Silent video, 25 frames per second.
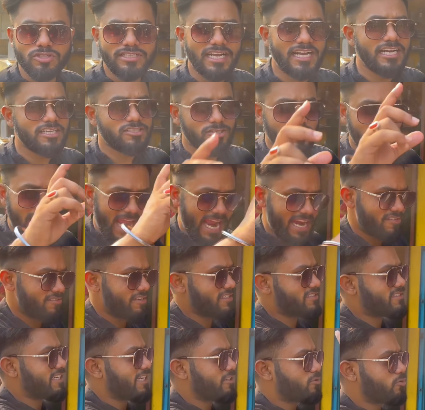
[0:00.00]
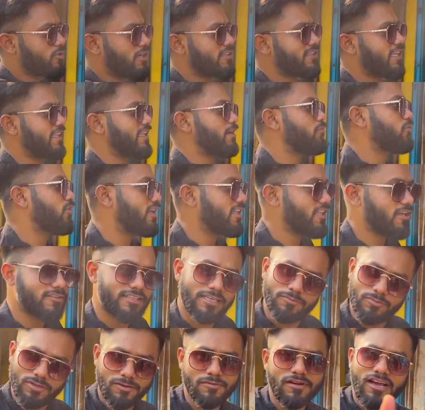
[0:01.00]
বুঝে গেছো অ্যাড্রেসটা একটু দাদা বলে দাও
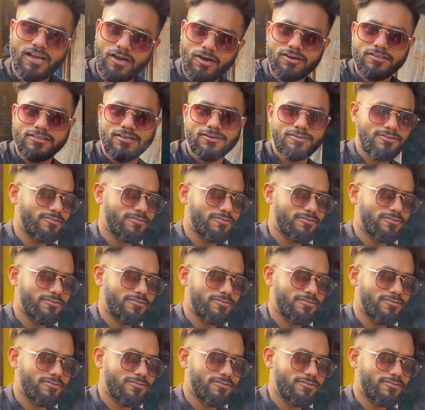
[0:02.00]
তারপর আমরা খাওয়া দাও